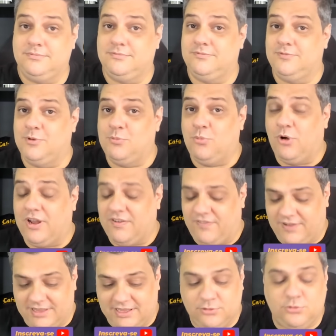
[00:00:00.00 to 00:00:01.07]
vamos embora
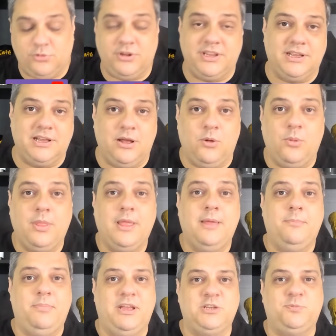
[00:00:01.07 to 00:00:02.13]
falar do Coringão.
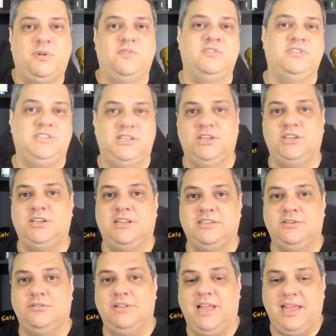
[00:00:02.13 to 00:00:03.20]
Peço para você deixar
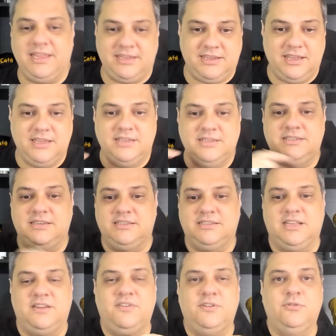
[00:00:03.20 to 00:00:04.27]
seu like, se
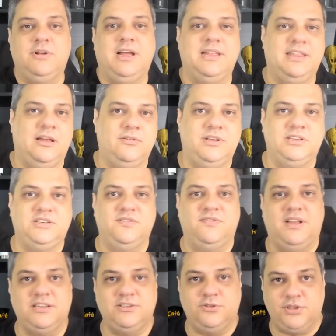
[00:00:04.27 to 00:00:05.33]
inscrever no canal e
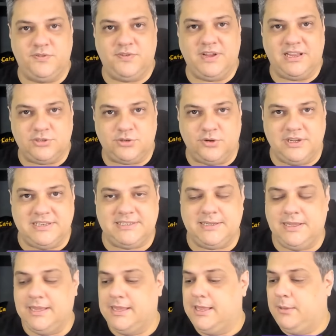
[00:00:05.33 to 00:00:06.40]
ativar as
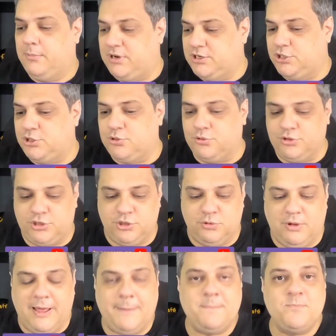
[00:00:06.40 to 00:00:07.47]
notificações para a gente
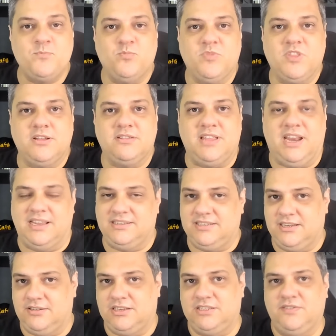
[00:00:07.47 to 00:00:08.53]
continuar trazendo as